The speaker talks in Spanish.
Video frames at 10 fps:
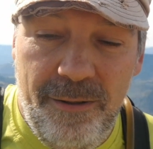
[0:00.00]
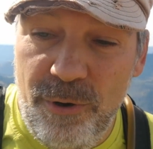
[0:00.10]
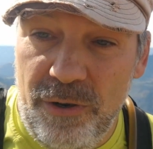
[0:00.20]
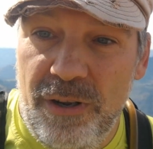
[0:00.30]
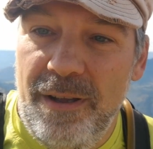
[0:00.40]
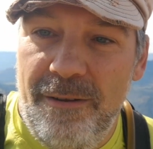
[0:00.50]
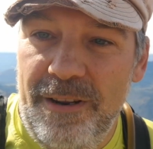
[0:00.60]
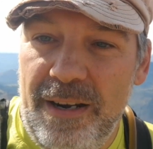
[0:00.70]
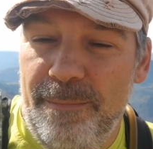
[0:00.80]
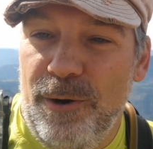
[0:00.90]
bueno, que al
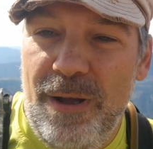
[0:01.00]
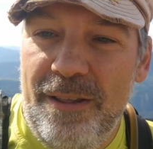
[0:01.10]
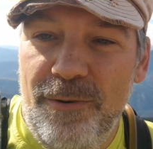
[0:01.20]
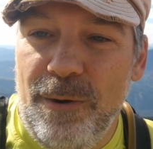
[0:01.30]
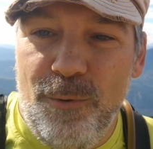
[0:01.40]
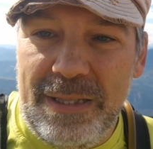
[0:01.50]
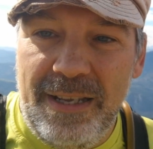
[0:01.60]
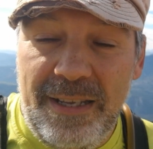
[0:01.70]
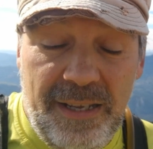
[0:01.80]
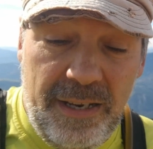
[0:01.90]
final hace una
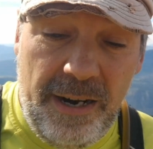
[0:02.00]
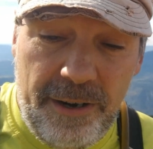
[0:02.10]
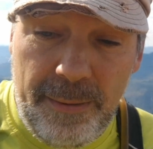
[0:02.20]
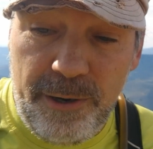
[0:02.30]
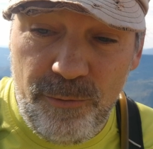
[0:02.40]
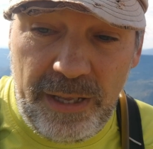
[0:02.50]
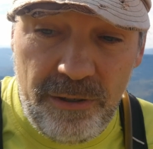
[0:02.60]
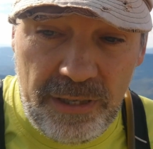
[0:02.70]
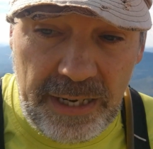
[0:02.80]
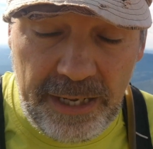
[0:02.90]
encuesta y la verdad
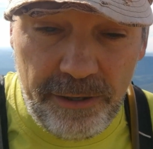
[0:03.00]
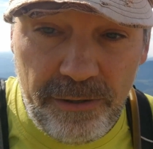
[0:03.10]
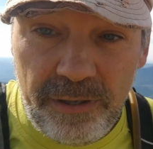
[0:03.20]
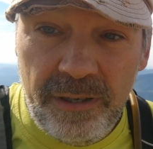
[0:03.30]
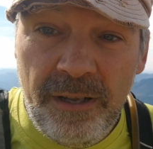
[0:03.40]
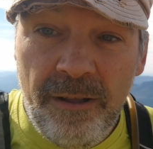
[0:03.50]
preguntándoles a ellos,